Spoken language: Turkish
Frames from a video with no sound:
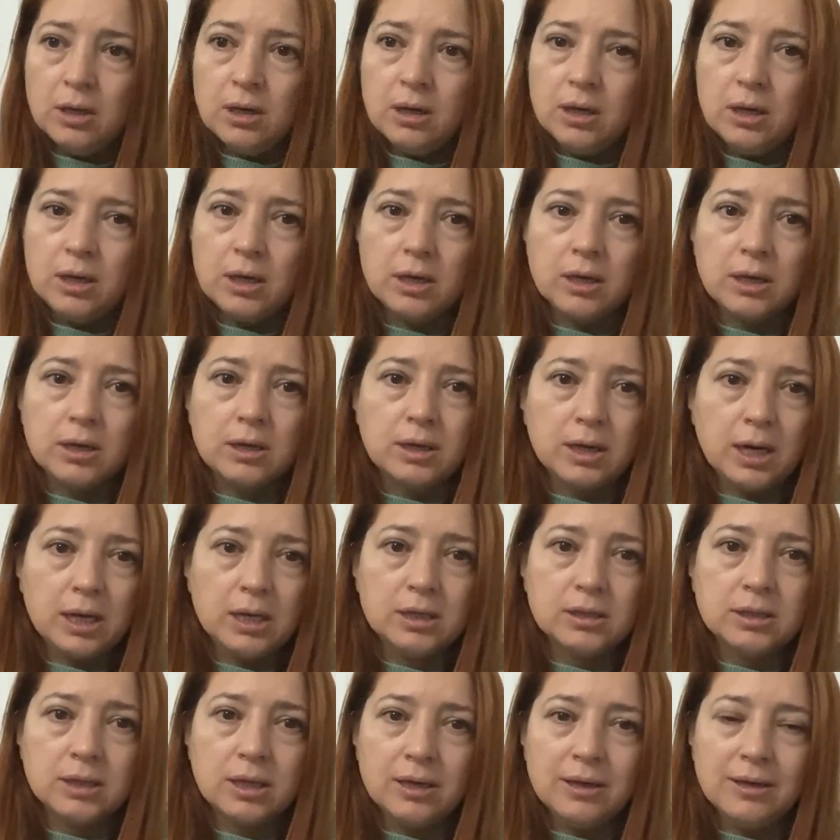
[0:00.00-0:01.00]
e,
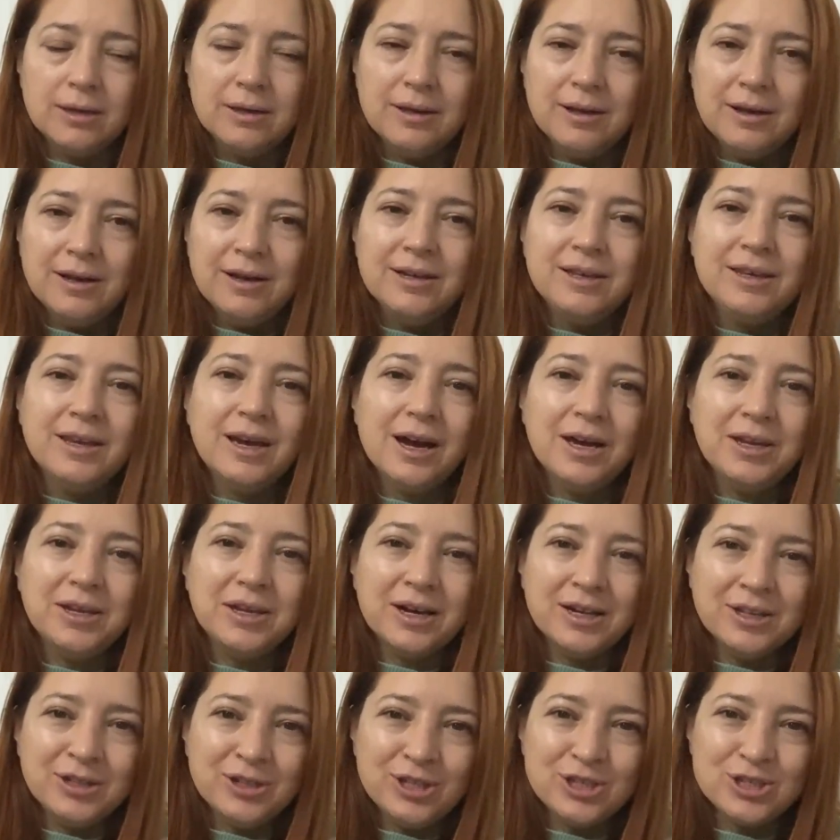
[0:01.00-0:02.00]
kalite yani
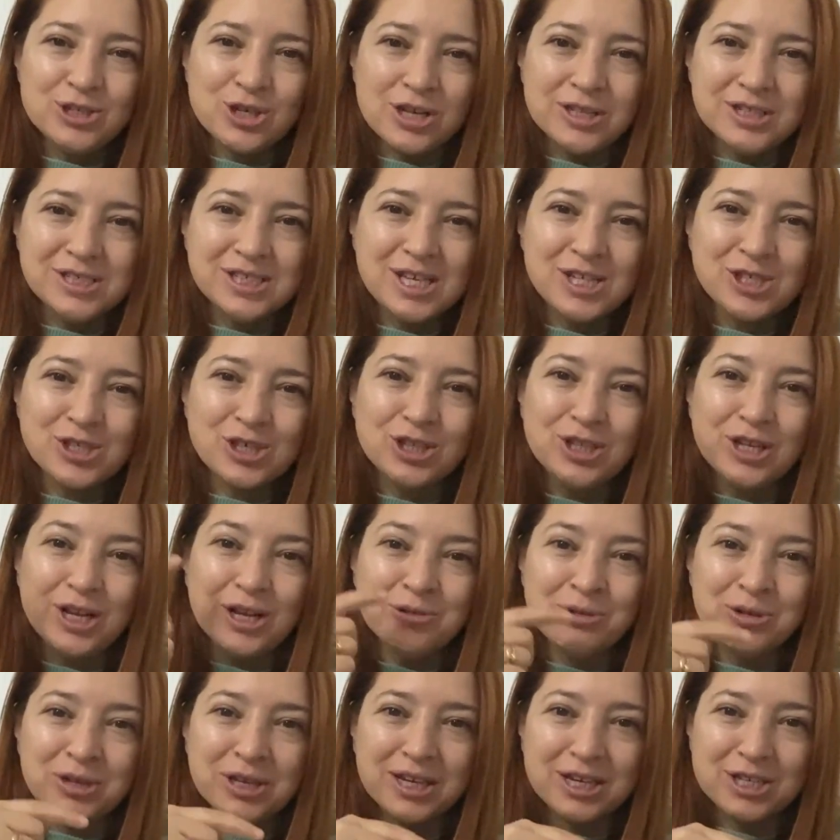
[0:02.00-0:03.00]
anlayacağınız eski
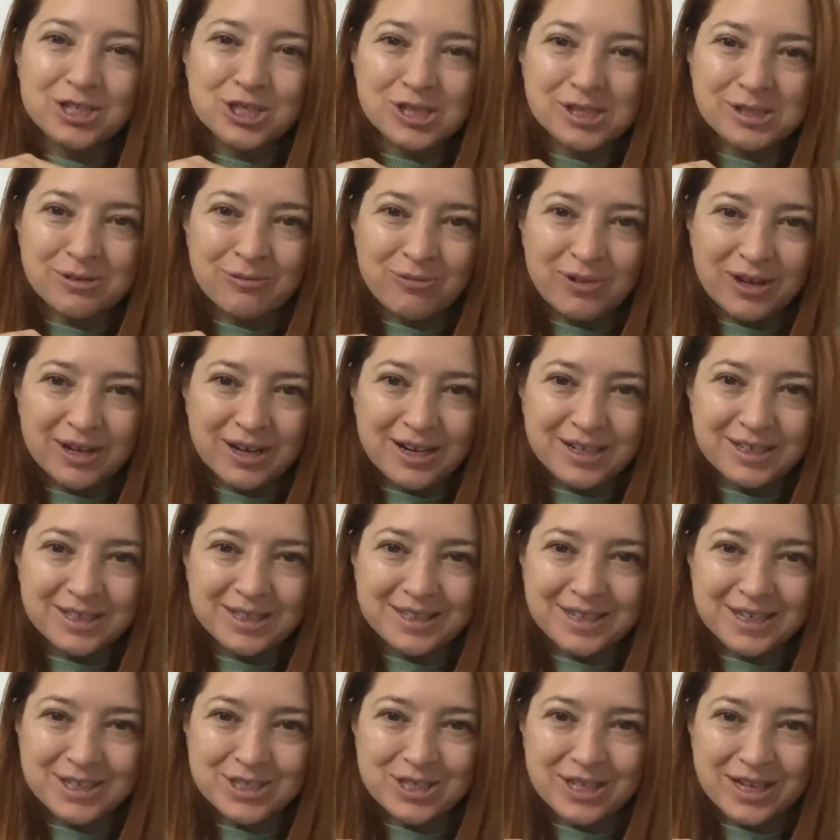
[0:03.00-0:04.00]
telefona geçesim var
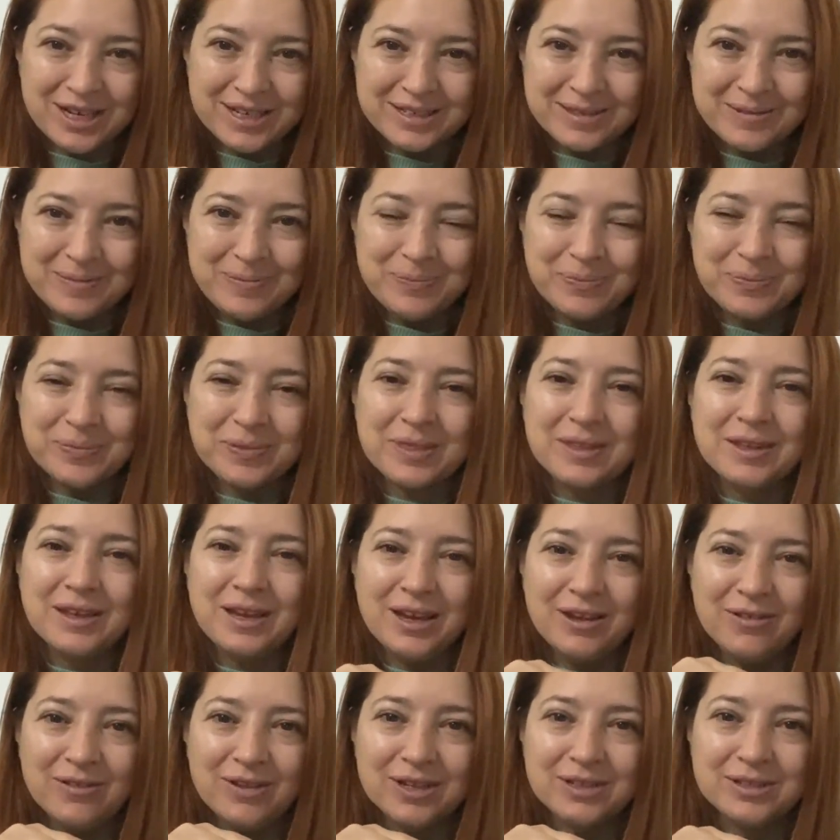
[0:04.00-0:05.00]
arkadaşlar.
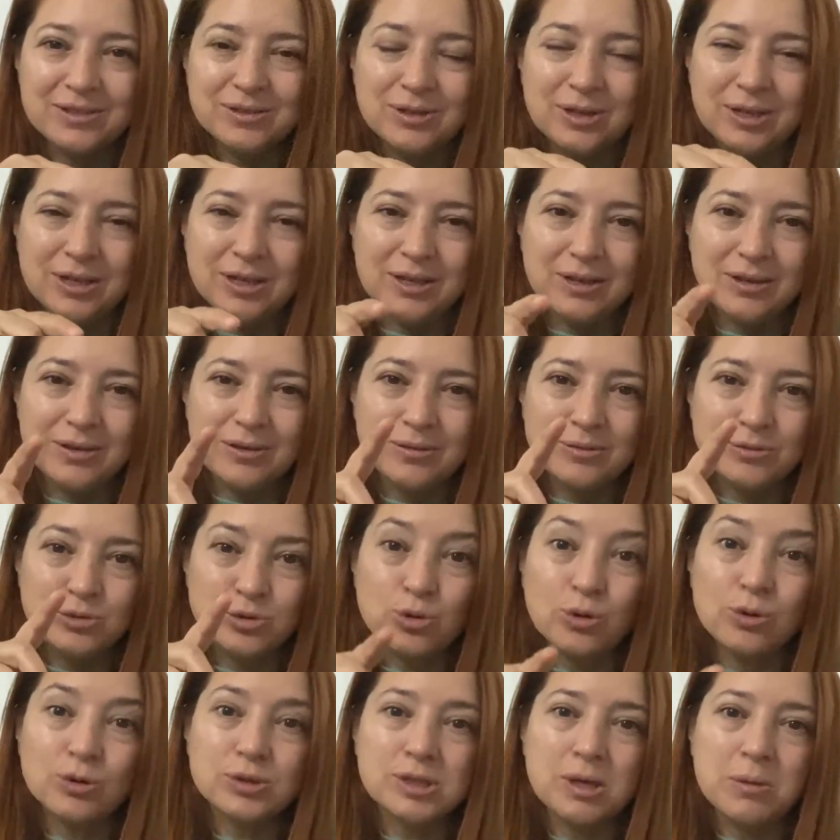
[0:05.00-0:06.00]
Evet e,
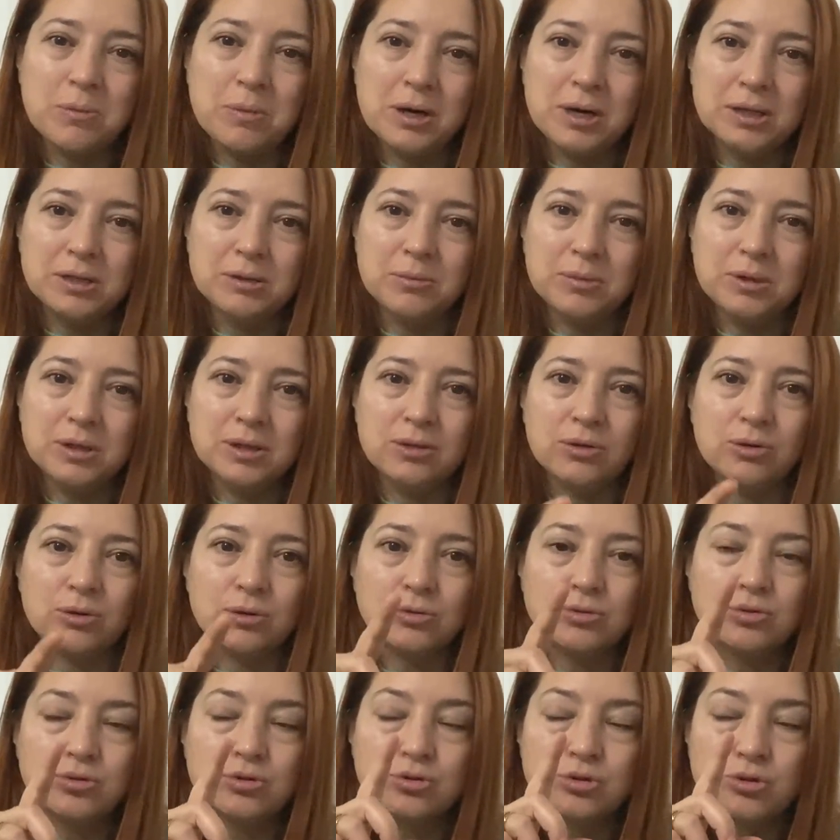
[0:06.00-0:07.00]
çok zamanımı alıyor.
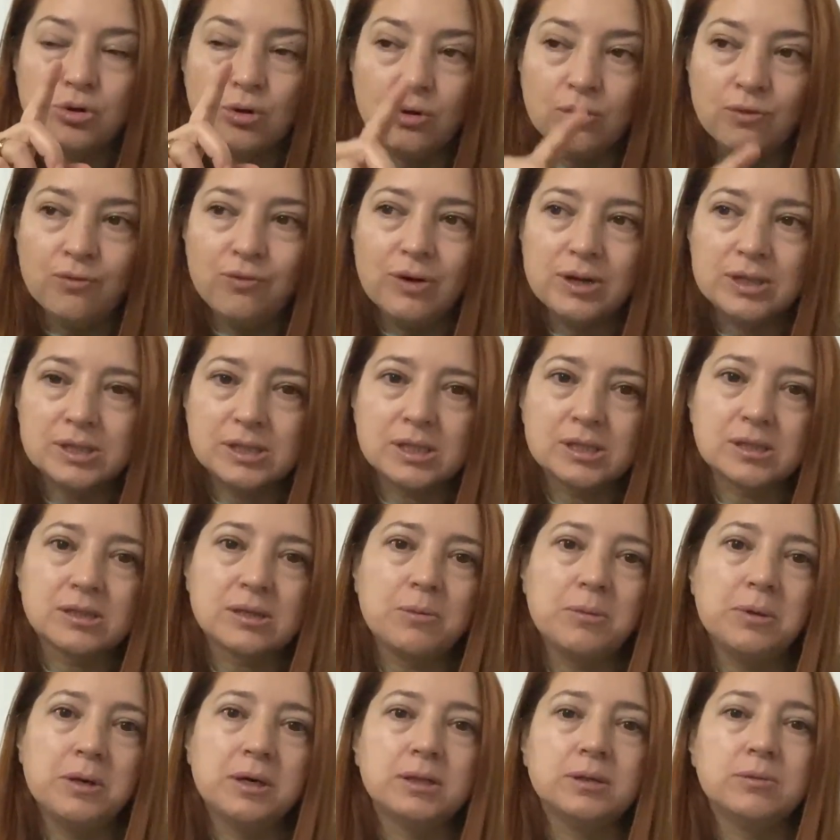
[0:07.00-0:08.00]
Çok fazla
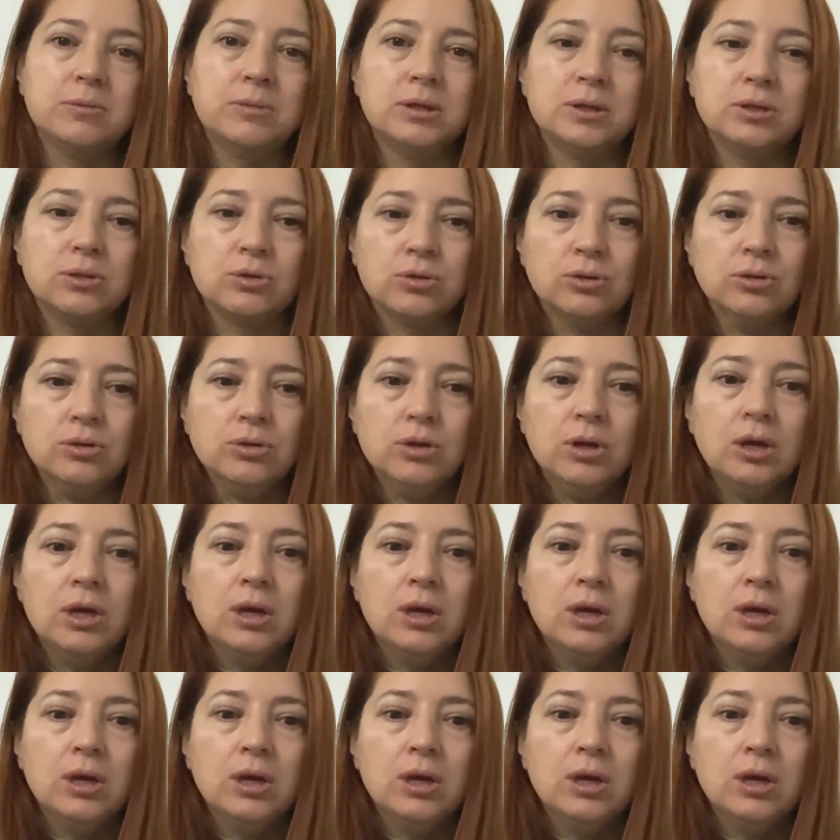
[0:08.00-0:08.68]
zamanımı alıyor.